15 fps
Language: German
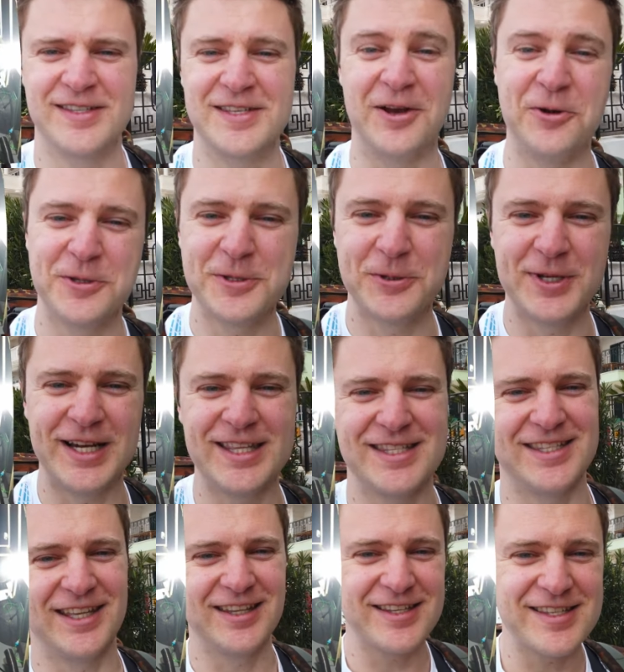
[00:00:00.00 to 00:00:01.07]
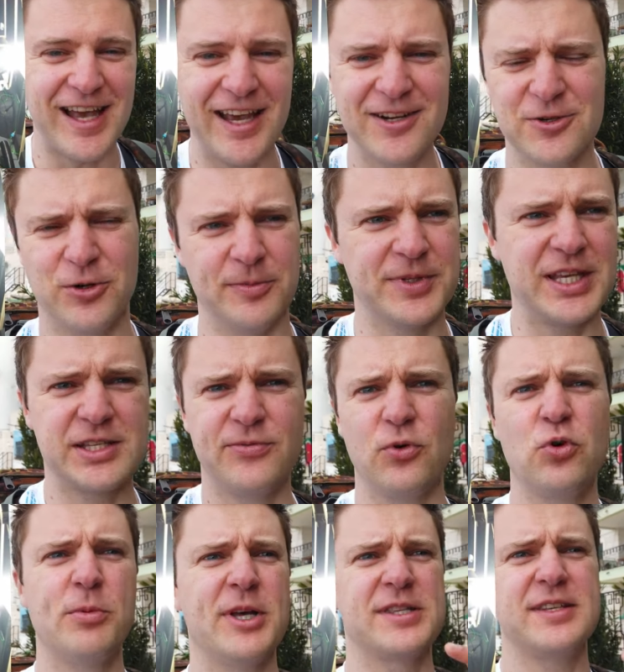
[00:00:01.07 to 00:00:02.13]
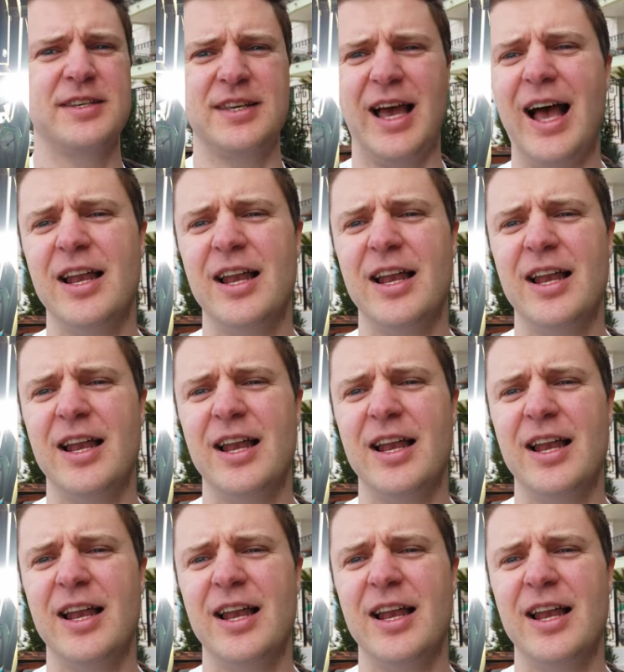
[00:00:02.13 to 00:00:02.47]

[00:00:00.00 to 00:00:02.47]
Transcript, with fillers: ins Auto letzten Endes reinkommt. Das, worüber sich